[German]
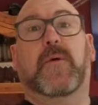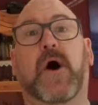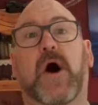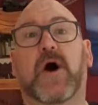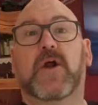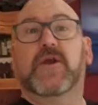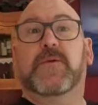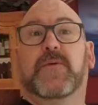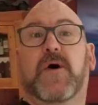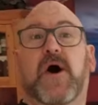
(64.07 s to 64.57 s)

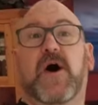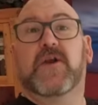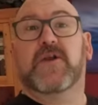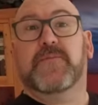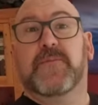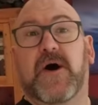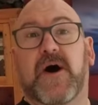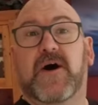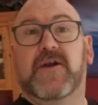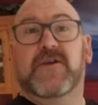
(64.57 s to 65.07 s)
Party,
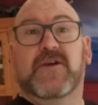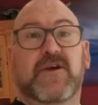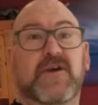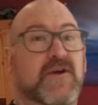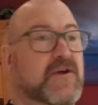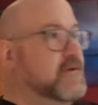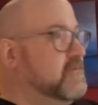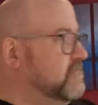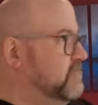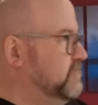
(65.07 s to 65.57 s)
Party,
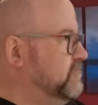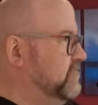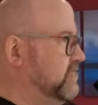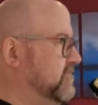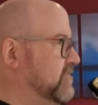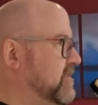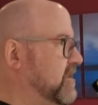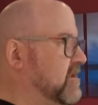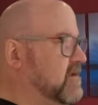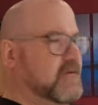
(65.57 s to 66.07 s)
Party.
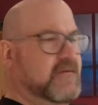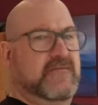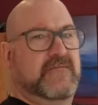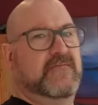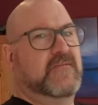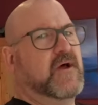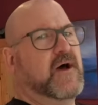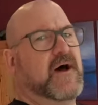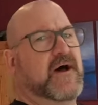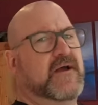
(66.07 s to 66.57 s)

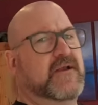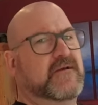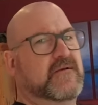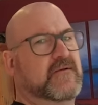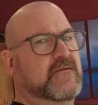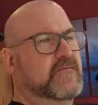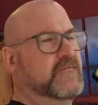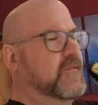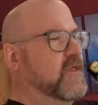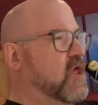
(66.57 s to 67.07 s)

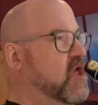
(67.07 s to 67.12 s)
Nein.